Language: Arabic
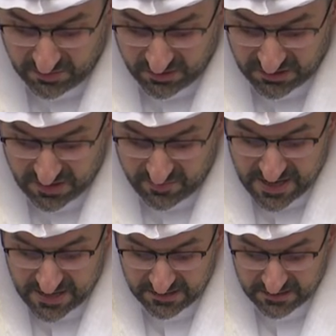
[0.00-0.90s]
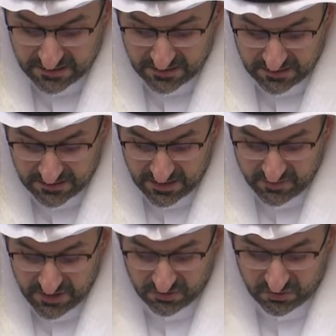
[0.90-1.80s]
متابعة
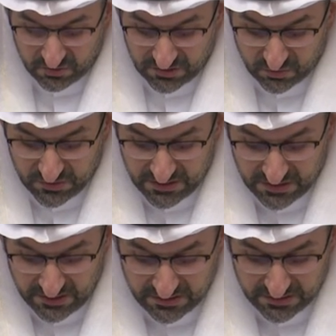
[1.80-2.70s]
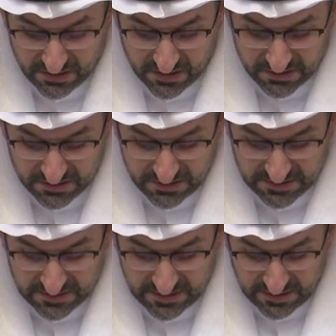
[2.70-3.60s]
تنمية وتطوير إنتاج
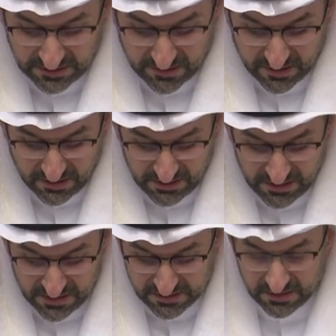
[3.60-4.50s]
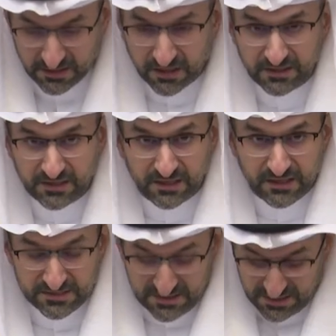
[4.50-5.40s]
السلع الغذائية الاستهلاكية
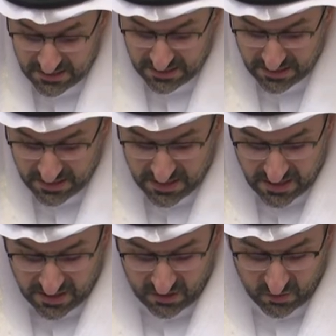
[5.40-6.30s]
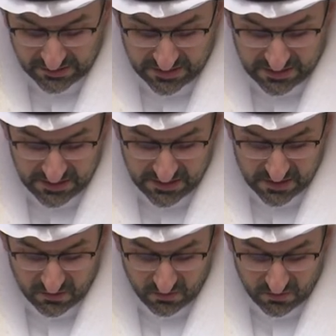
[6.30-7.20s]
الرئيسية
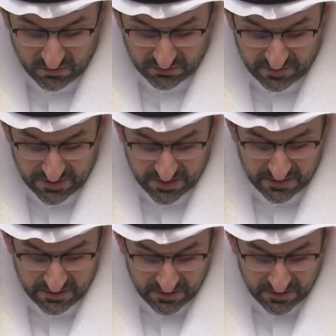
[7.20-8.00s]
الوطنية وطبعا